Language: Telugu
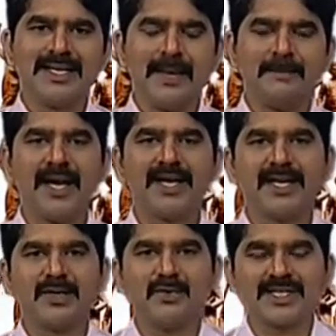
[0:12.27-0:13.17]
డెబ్భై
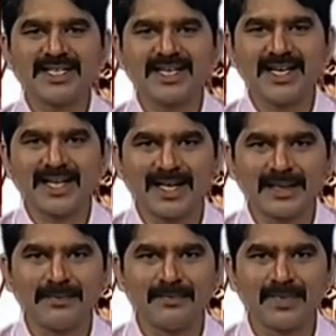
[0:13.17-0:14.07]
ఐదు వసంతాల
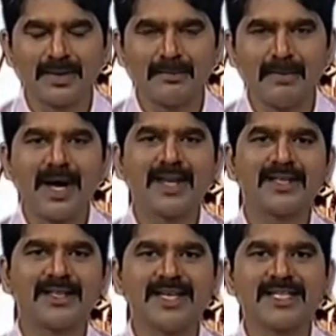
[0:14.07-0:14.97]
క్రితం
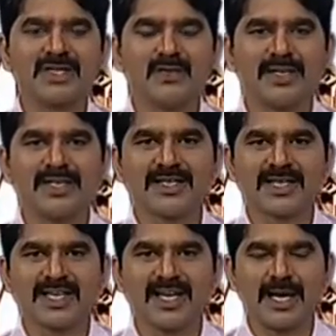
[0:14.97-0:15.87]
భారతదేశ
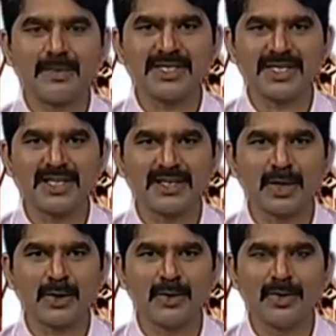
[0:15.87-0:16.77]
స్వాతంత్ర సంగ్రామ
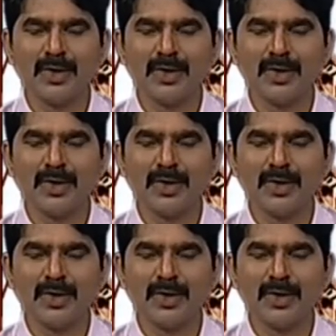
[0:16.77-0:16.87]
చరిత్రలో